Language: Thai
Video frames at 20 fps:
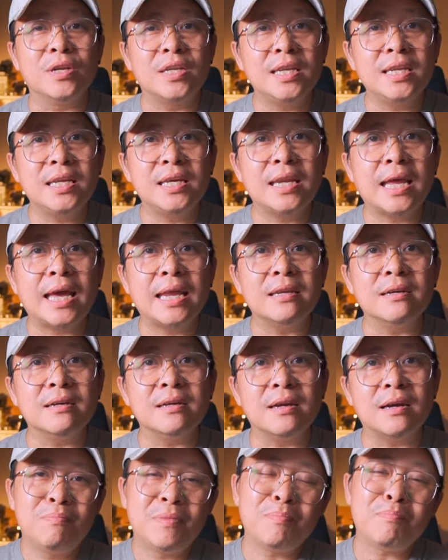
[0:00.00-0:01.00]
นที่นี่ได้เลย
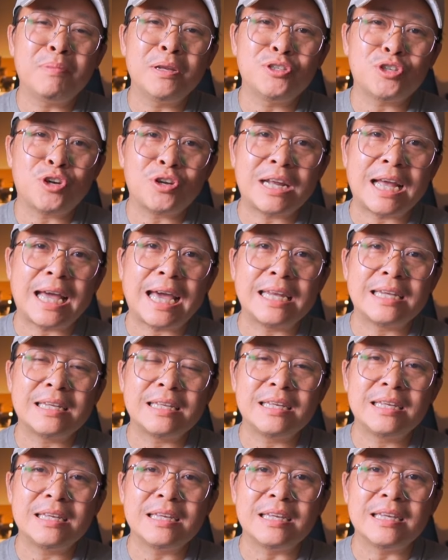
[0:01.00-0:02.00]
มันเป็นช็อตคัท
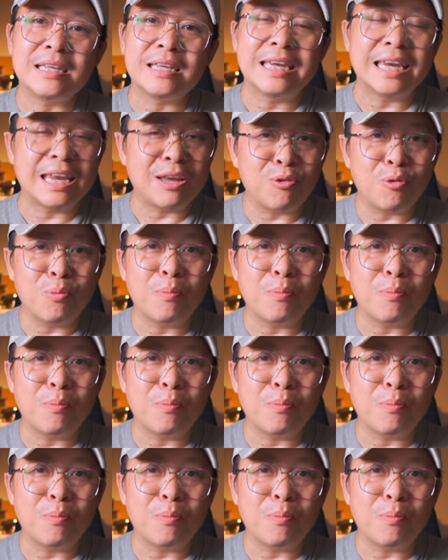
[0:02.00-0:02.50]
ที่เร็ว